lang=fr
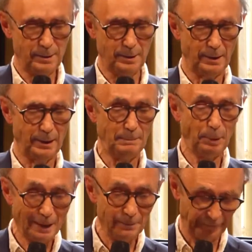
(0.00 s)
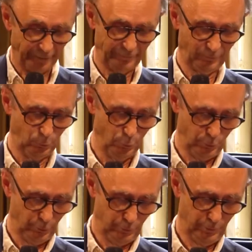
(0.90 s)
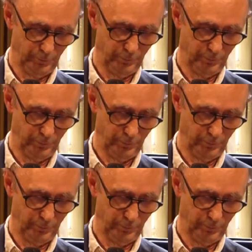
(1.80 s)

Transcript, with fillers: qui est les, palimpsestes de,